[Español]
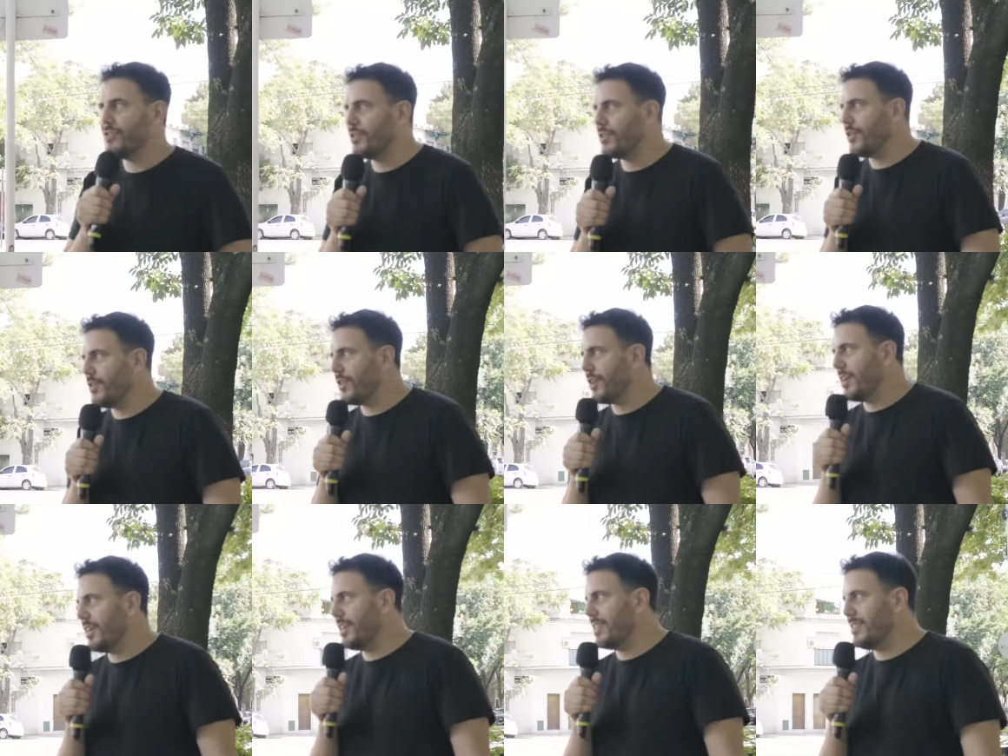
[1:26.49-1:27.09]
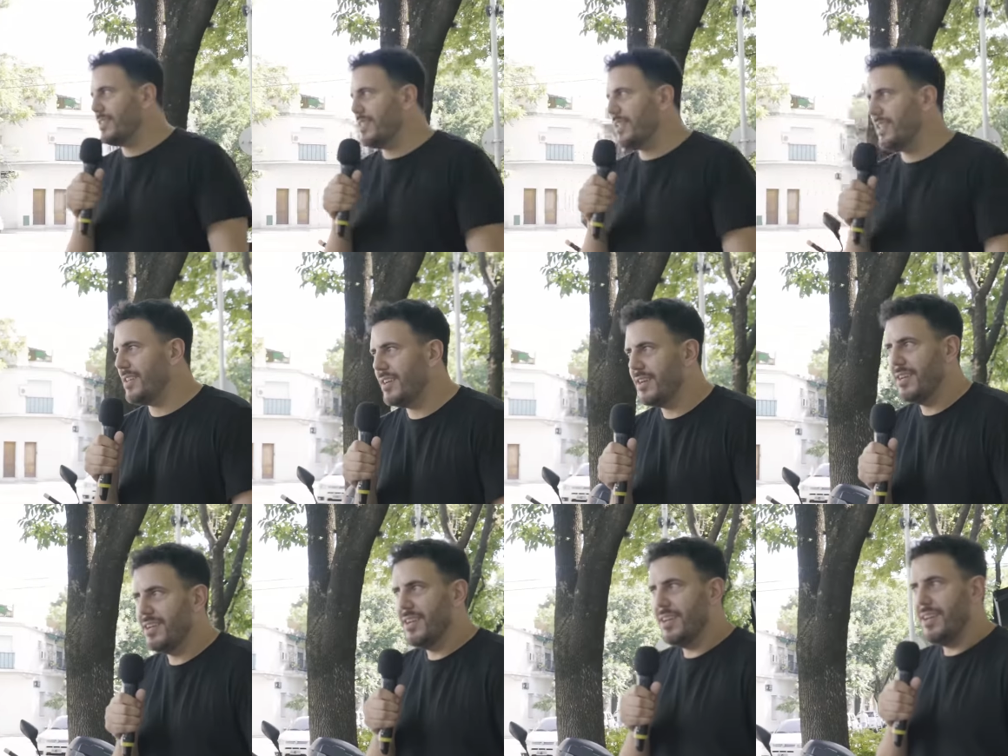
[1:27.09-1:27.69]
yo tengo que
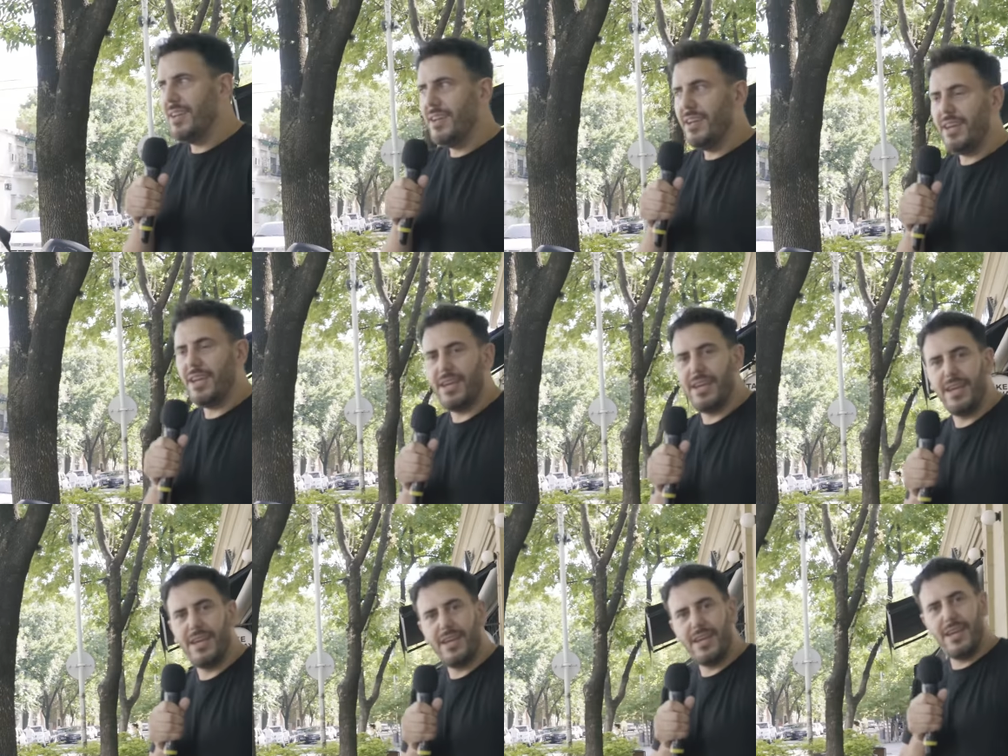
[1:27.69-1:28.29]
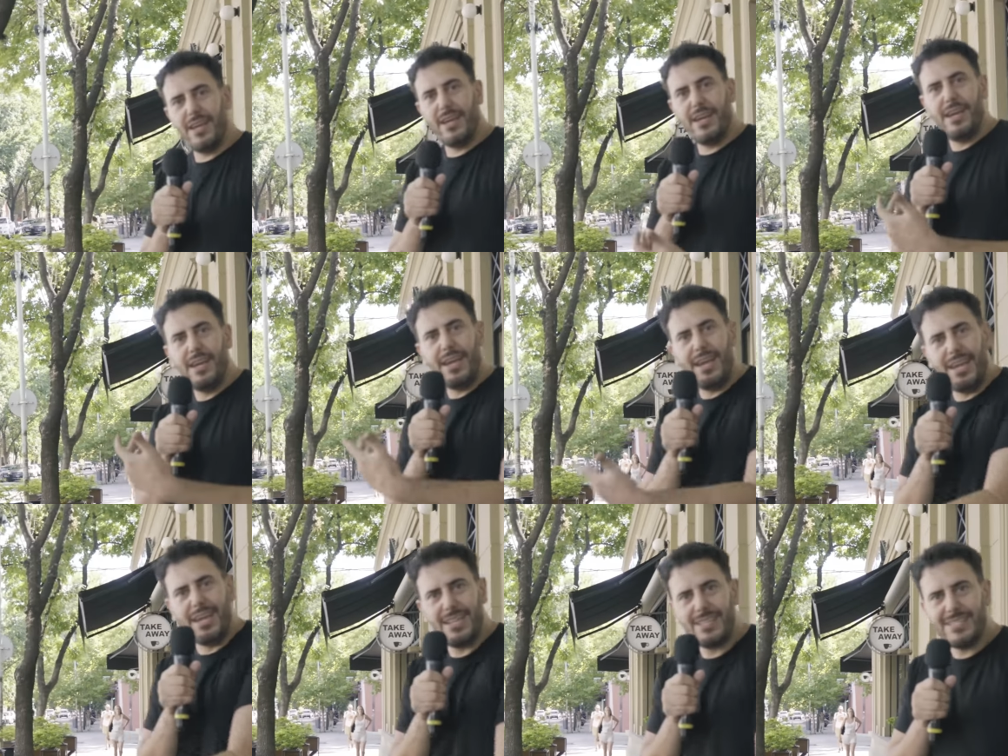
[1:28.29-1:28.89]
decir, eh,
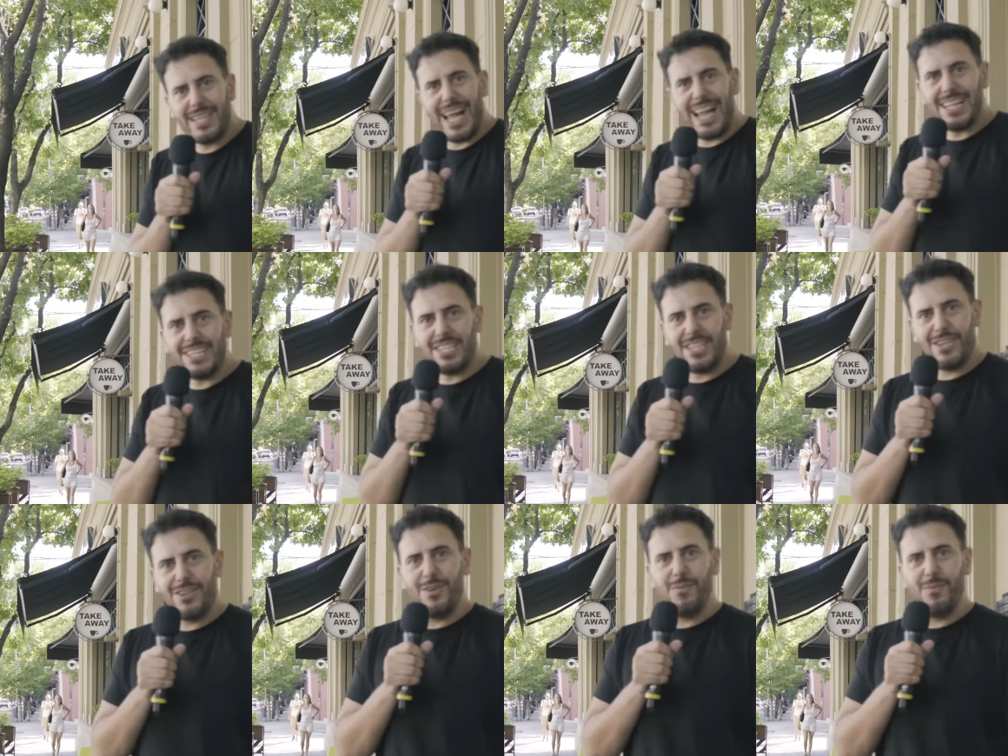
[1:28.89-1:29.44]
él es Salchi,